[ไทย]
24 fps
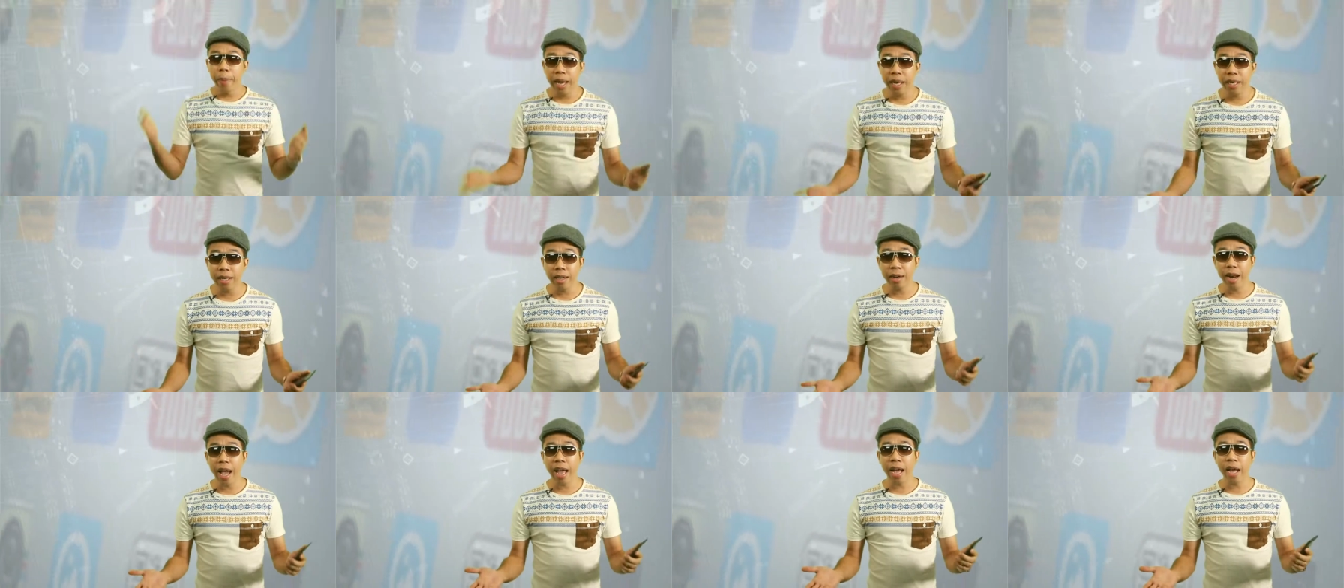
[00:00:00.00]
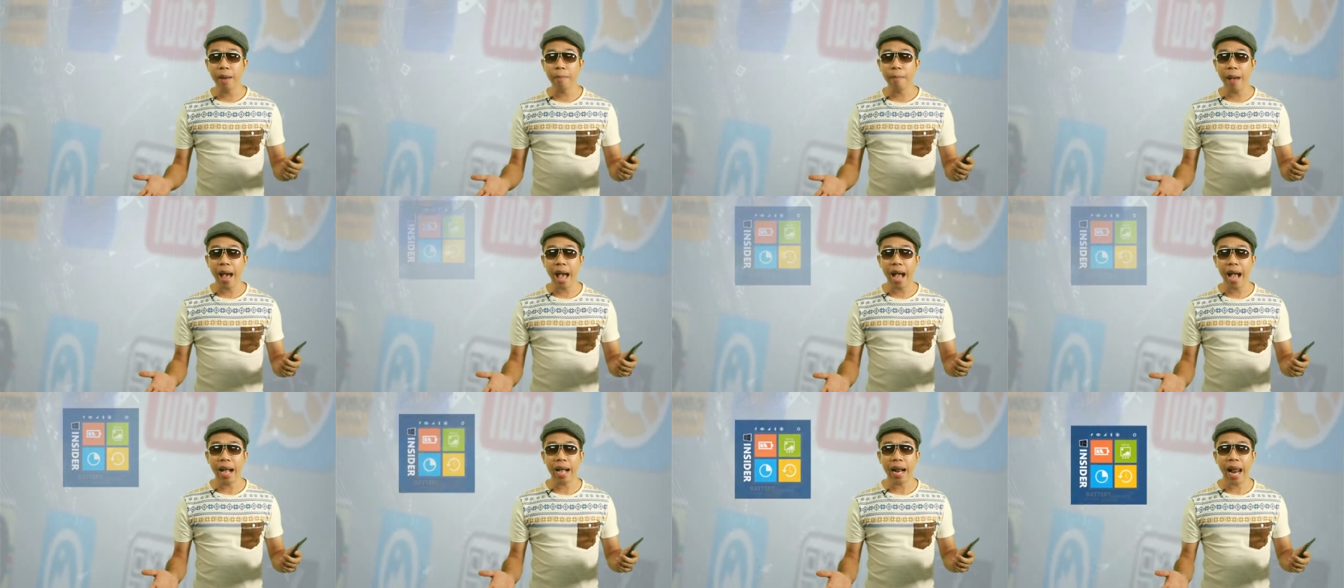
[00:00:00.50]
เป็นอย่างไรกัน
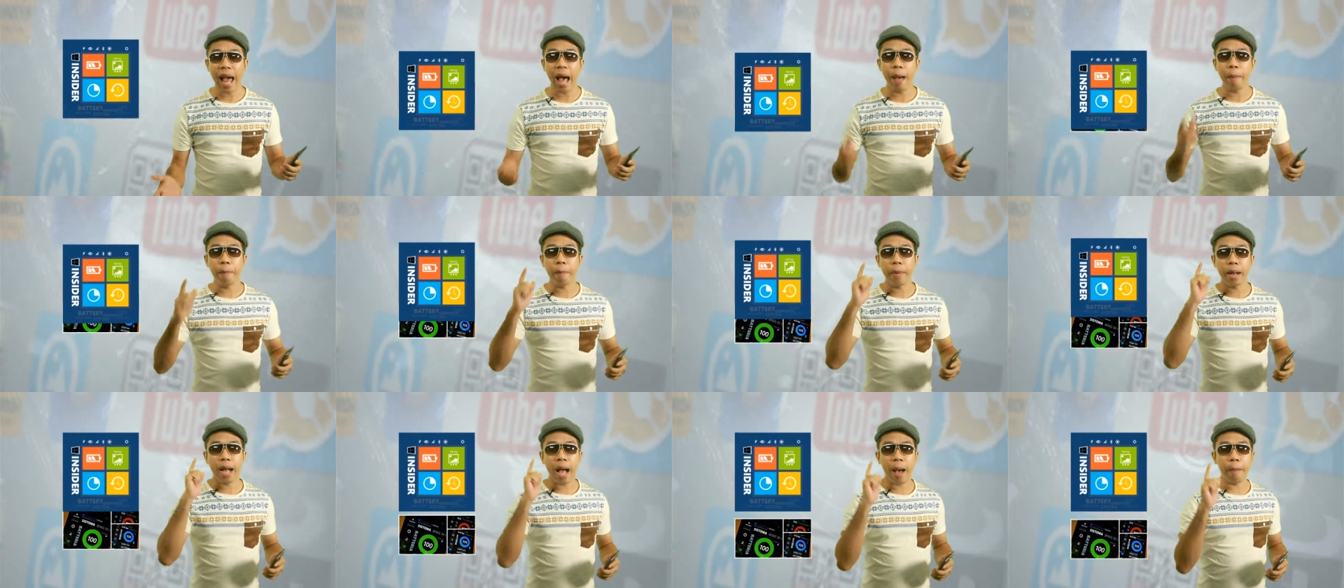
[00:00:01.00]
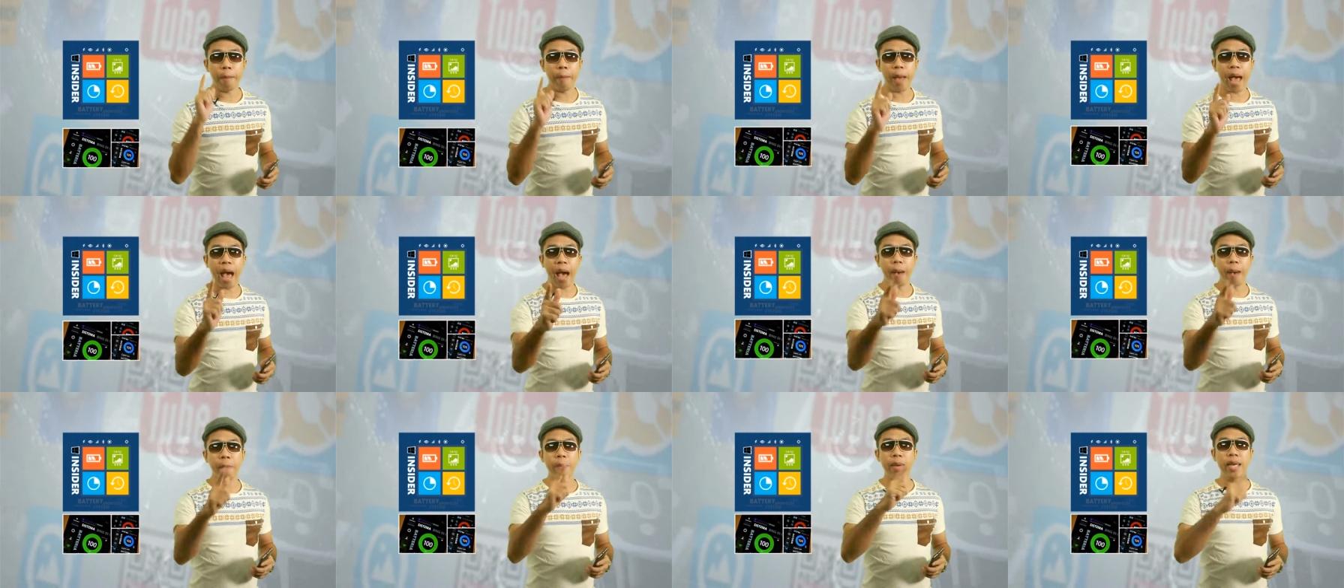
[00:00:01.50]
บ้างครับกับ
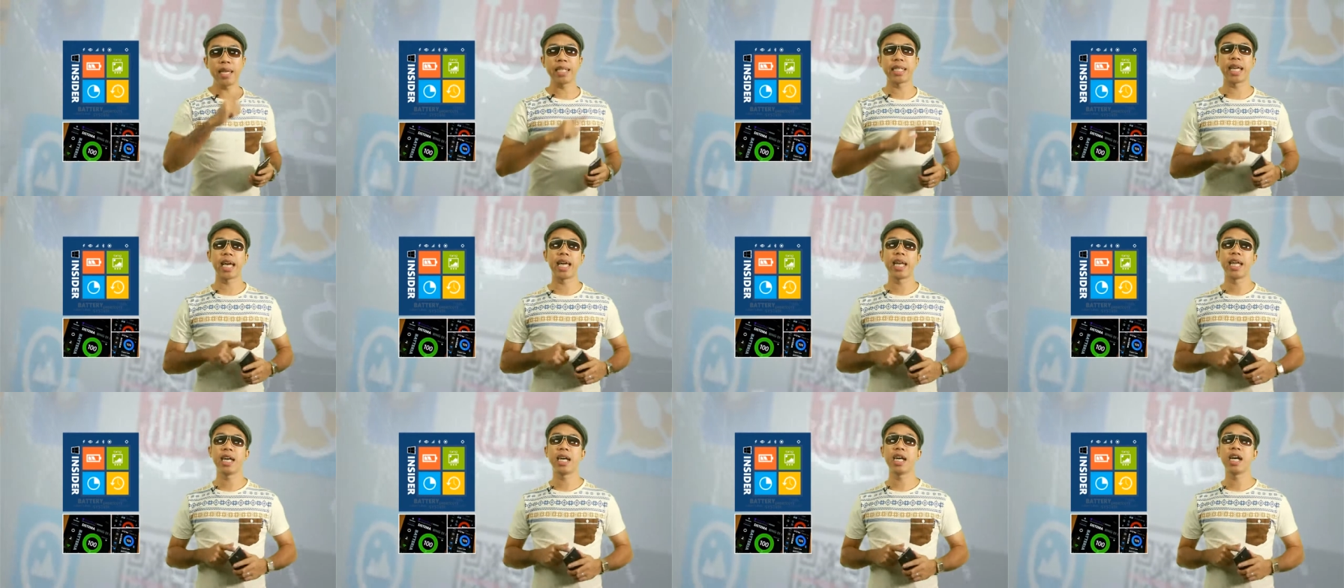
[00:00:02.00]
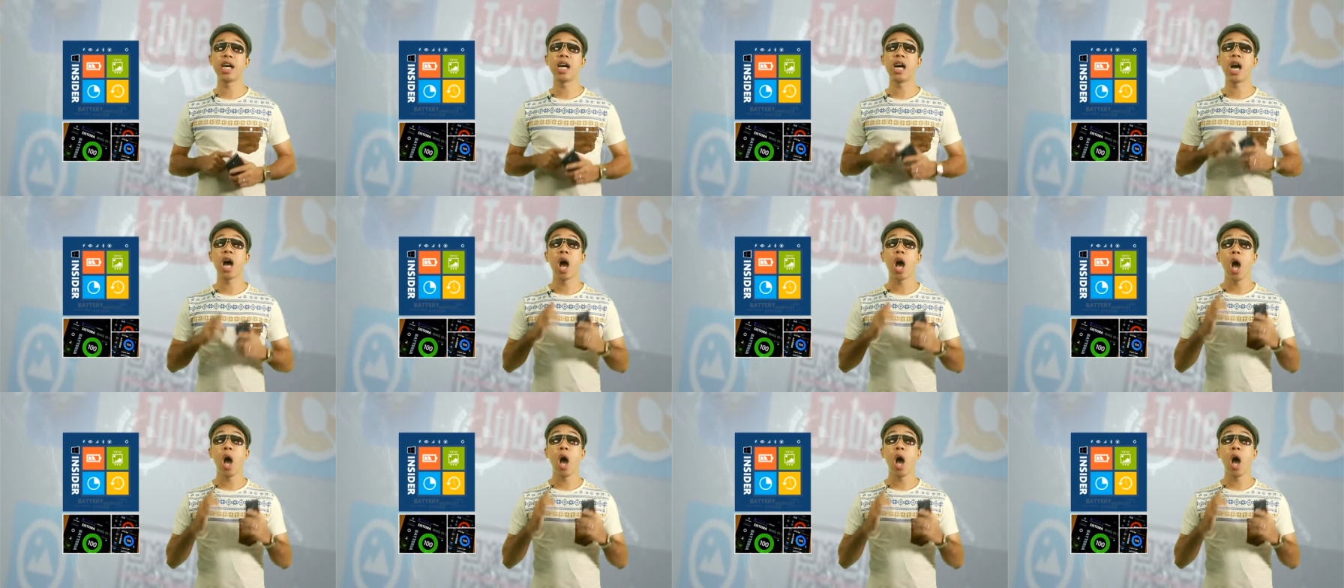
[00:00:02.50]
แอป Insider